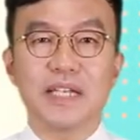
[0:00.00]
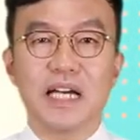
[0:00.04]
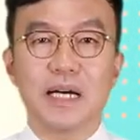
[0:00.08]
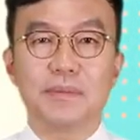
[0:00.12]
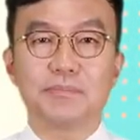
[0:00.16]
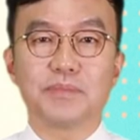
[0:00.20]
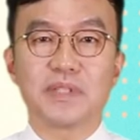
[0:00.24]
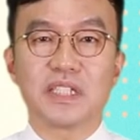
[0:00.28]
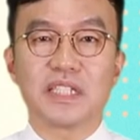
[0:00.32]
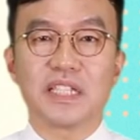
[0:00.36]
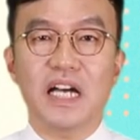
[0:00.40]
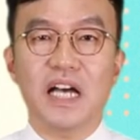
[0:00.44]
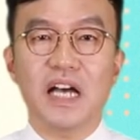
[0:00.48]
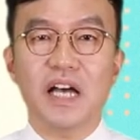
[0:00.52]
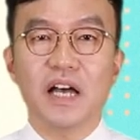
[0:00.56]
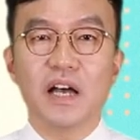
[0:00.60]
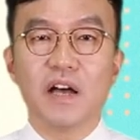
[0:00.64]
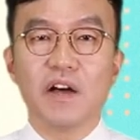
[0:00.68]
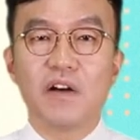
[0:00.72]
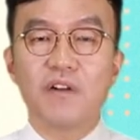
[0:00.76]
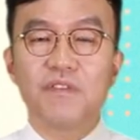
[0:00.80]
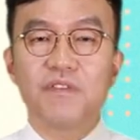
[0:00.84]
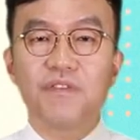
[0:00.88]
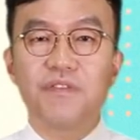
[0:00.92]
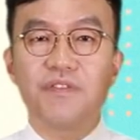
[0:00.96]
의미합니다.
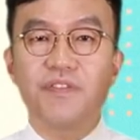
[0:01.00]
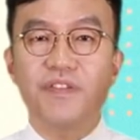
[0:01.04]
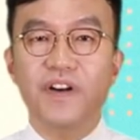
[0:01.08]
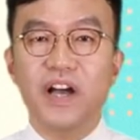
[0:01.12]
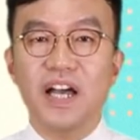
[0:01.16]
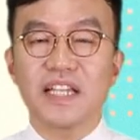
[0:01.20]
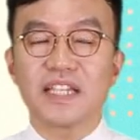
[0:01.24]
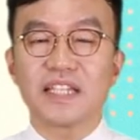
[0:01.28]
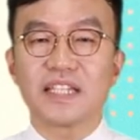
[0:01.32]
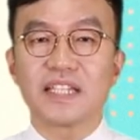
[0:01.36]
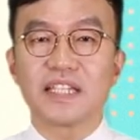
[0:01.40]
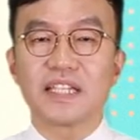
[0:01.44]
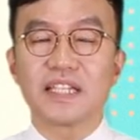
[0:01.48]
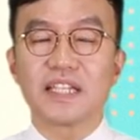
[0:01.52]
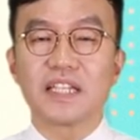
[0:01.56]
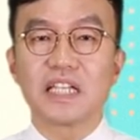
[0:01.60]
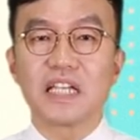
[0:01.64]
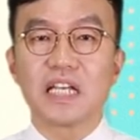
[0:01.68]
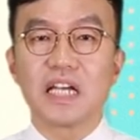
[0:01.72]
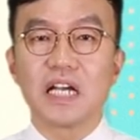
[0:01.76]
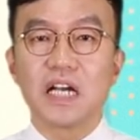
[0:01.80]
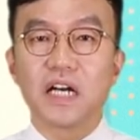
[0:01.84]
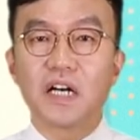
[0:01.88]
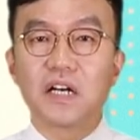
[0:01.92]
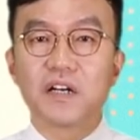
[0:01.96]
판,
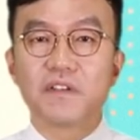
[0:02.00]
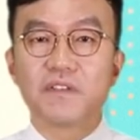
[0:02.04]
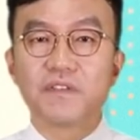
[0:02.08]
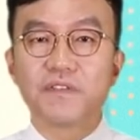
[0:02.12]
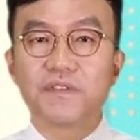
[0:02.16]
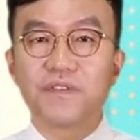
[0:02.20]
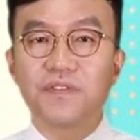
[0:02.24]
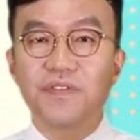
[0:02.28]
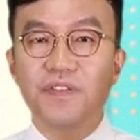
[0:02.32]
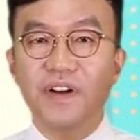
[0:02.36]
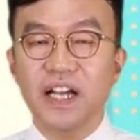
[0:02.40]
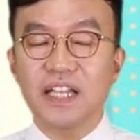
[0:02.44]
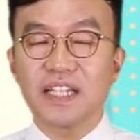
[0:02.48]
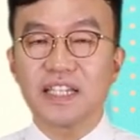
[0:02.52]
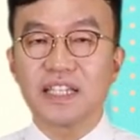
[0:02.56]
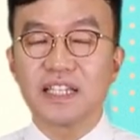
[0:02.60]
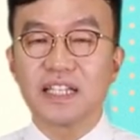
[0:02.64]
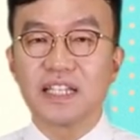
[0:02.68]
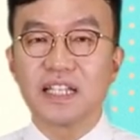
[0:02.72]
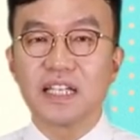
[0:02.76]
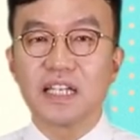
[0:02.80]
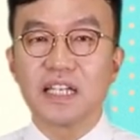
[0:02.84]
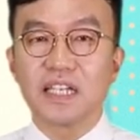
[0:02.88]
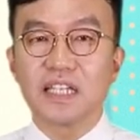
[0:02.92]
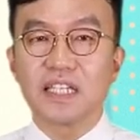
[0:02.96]
판.
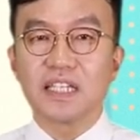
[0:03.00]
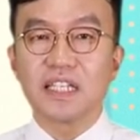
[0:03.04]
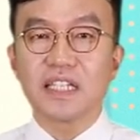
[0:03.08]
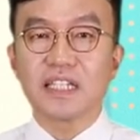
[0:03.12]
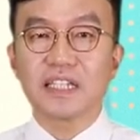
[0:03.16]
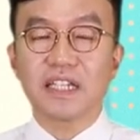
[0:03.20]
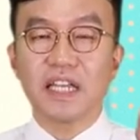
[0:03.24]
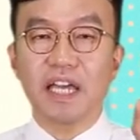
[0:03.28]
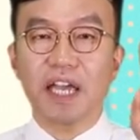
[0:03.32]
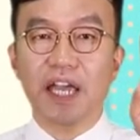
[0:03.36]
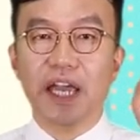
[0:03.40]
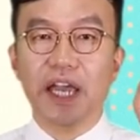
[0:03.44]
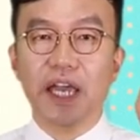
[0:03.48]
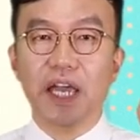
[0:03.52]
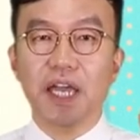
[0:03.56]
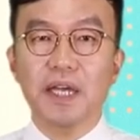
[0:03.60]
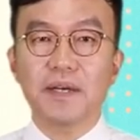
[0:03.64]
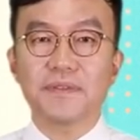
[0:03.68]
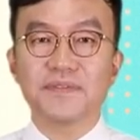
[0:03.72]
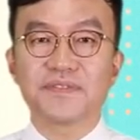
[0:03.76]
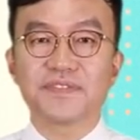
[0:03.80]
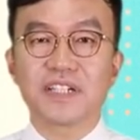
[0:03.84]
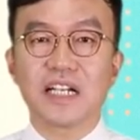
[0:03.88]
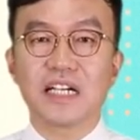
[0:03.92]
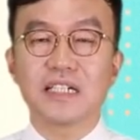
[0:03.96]
이때
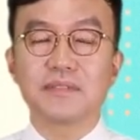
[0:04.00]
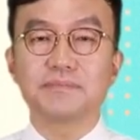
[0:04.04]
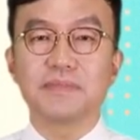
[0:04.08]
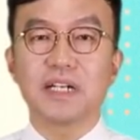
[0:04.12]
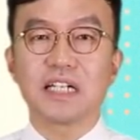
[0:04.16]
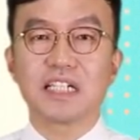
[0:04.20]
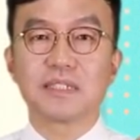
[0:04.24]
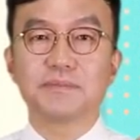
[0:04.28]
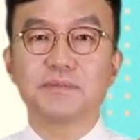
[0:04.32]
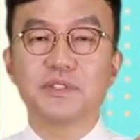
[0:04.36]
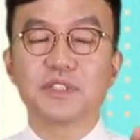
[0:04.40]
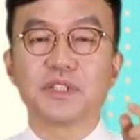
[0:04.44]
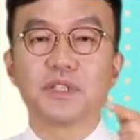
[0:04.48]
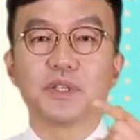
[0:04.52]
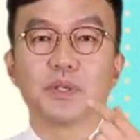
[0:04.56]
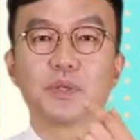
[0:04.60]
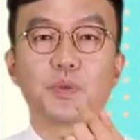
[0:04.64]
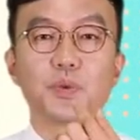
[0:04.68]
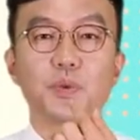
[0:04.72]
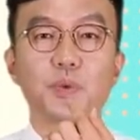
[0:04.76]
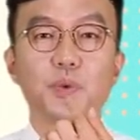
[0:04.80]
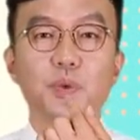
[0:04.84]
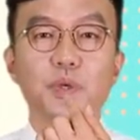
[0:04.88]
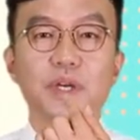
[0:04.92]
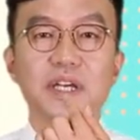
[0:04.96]
F라는 발음은
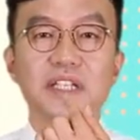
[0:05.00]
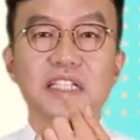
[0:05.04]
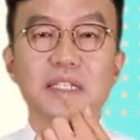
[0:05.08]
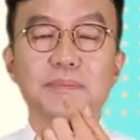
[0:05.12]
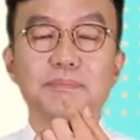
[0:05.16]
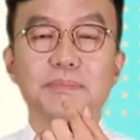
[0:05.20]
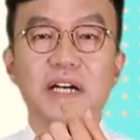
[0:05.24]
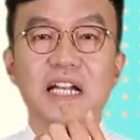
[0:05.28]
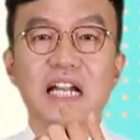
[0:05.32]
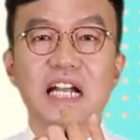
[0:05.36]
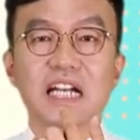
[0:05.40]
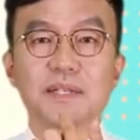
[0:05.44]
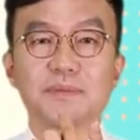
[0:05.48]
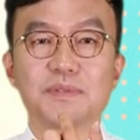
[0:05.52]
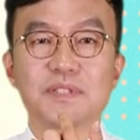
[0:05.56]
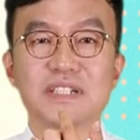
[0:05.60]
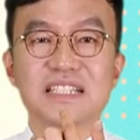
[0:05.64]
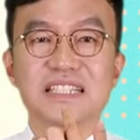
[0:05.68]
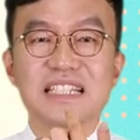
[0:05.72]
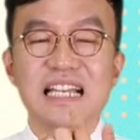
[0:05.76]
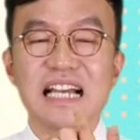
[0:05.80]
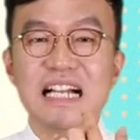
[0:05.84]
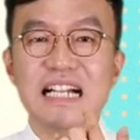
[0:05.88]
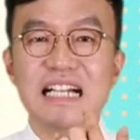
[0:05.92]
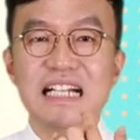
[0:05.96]
위엔 이빨 아래에서
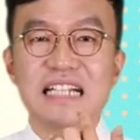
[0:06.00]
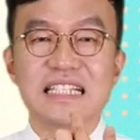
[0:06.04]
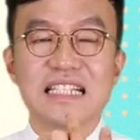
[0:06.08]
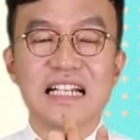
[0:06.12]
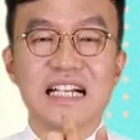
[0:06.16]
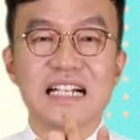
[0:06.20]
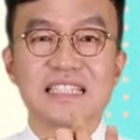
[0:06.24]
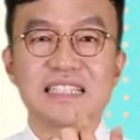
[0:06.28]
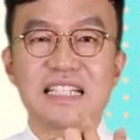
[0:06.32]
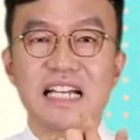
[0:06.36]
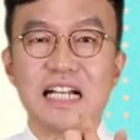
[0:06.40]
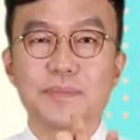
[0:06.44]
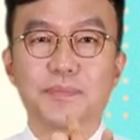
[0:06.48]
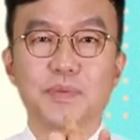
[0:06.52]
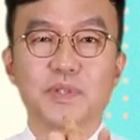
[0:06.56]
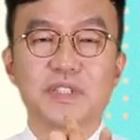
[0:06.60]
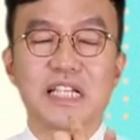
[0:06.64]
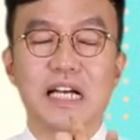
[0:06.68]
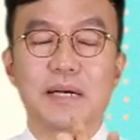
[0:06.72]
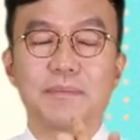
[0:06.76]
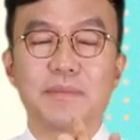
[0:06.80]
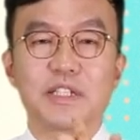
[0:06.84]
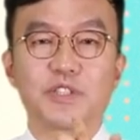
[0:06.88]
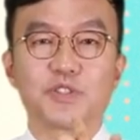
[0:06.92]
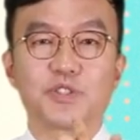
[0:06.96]
살짝 살풀
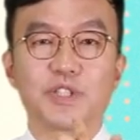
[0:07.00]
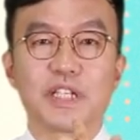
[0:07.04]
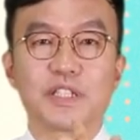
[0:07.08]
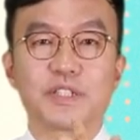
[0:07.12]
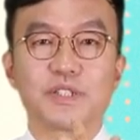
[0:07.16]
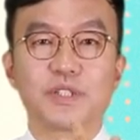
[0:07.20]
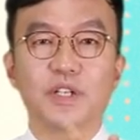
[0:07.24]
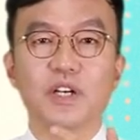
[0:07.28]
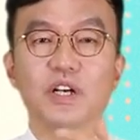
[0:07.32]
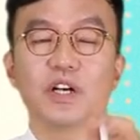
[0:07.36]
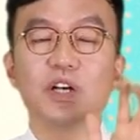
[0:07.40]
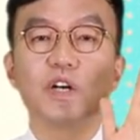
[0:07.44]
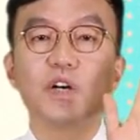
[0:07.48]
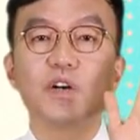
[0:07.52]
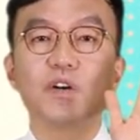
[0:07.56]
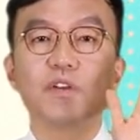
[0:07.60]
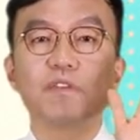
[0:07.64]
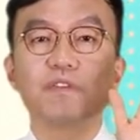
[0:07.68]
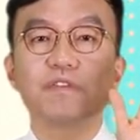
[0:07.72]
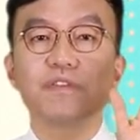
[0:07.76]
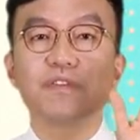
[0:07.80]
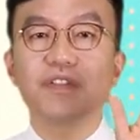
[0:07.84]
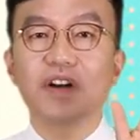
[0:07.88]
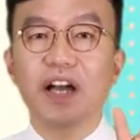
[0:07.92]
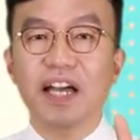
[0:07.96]
담아주겠죠?
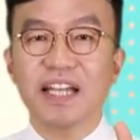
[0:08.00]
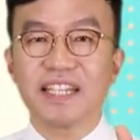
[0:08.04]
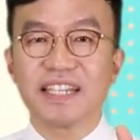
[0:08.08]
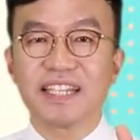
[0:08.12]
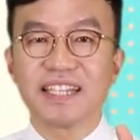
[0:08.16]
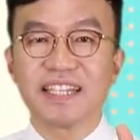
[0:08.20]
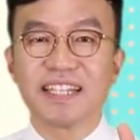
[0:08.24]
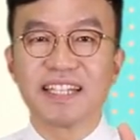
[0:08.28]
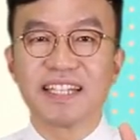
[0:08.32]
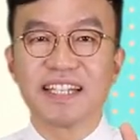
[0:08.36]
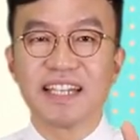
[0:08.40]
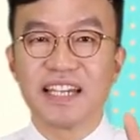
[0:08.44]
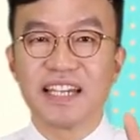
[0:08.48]
판,